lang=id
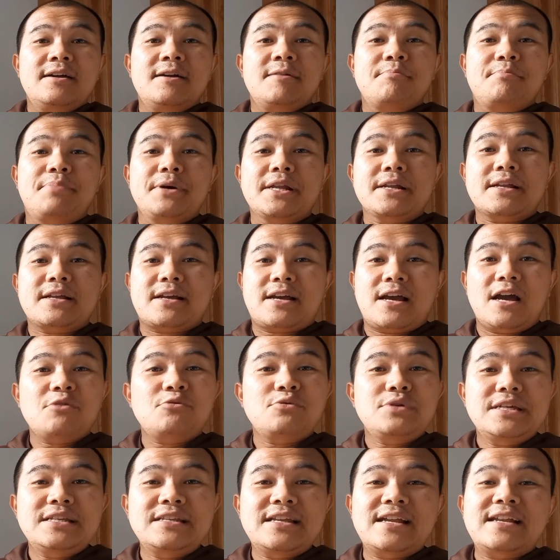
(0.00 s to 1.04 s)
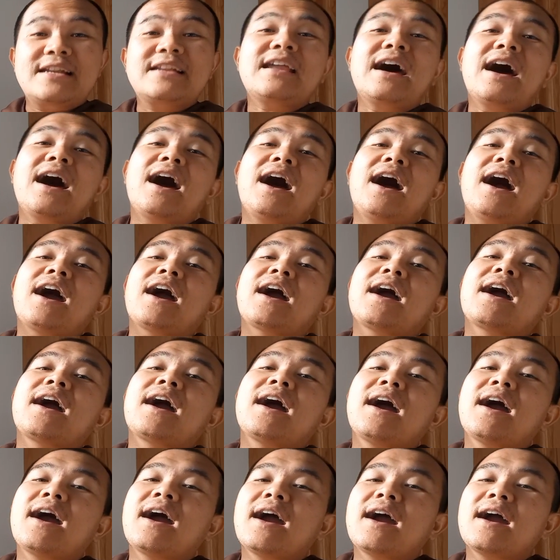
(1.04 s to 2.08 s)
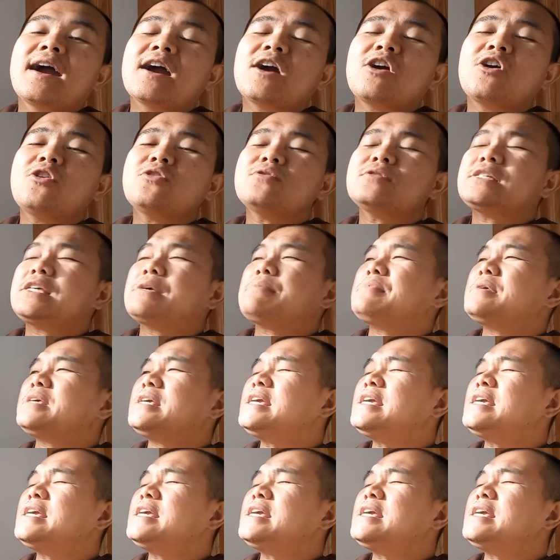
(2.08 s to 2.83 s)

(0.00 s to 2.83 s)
Perkawinan. Nah, konsep